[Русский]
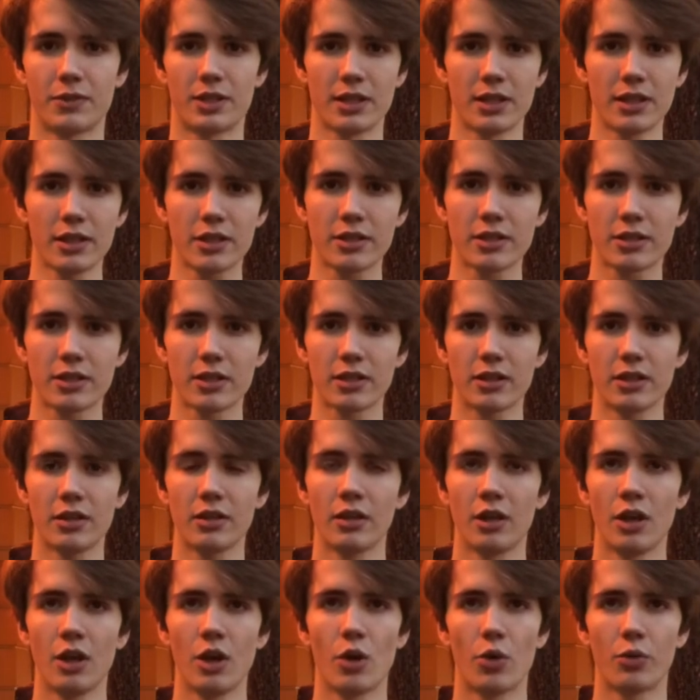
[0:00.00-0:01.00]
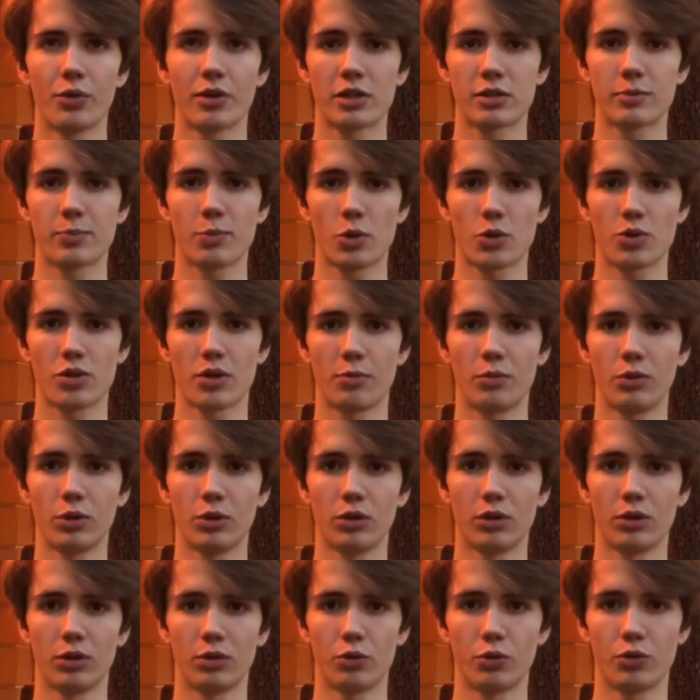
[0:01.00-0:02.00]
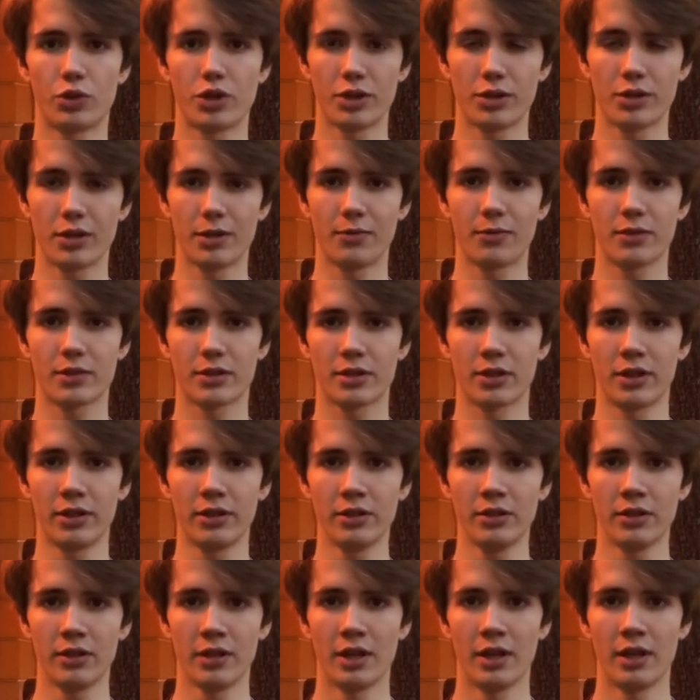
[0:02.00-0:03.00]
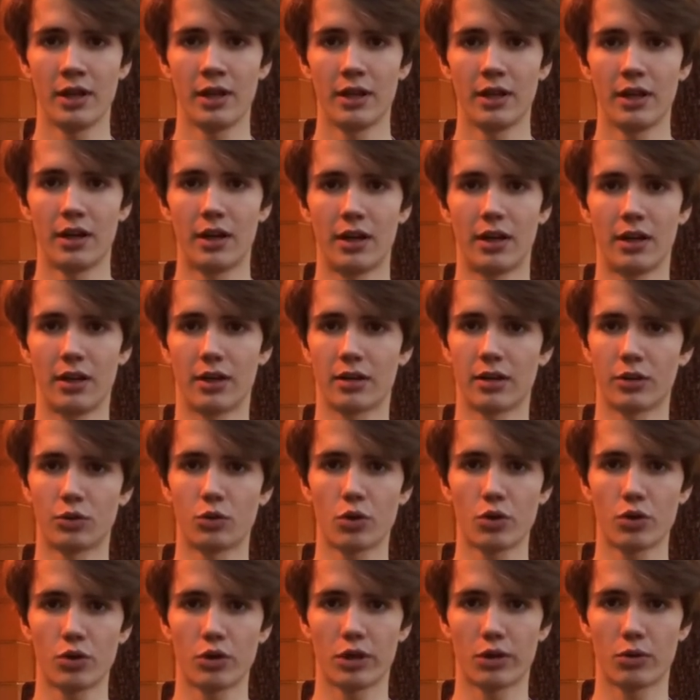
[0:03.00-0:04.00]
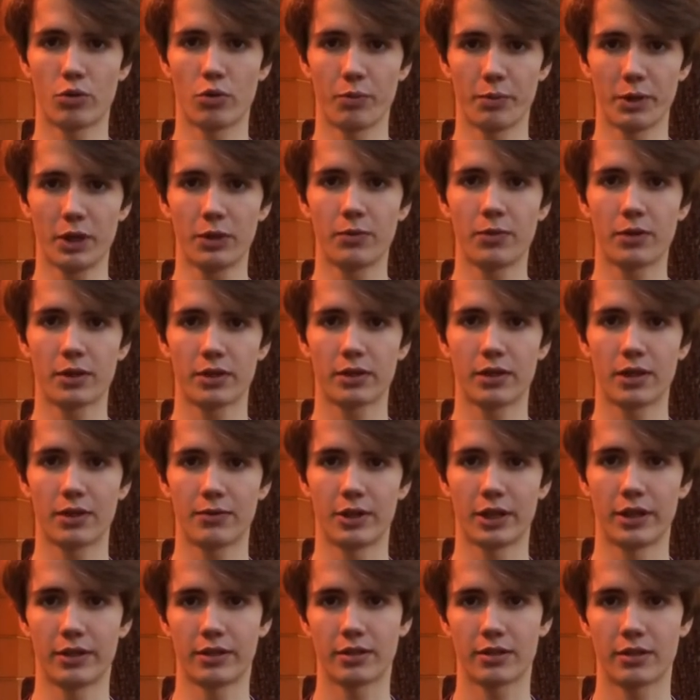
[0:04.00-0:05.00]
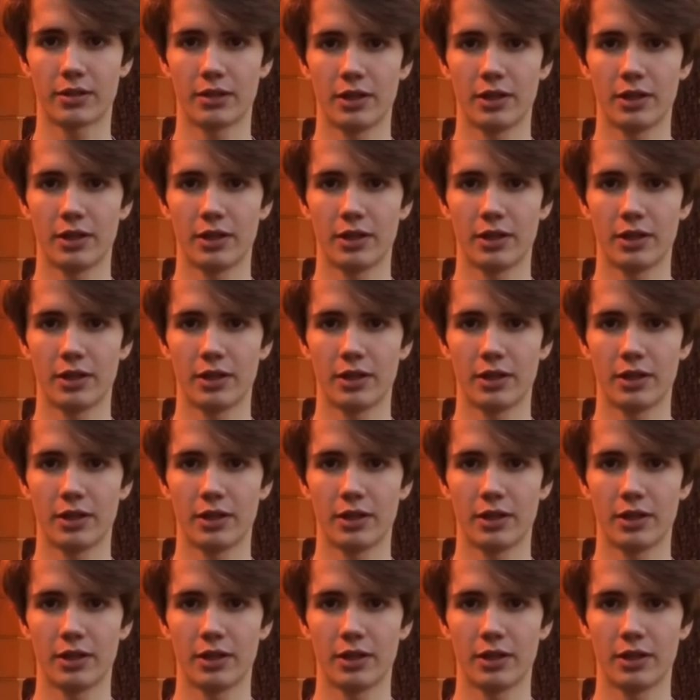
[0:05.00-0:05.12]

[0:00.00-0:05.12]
секции. У нас просто был учитель физры, Э, который умел фехтовать.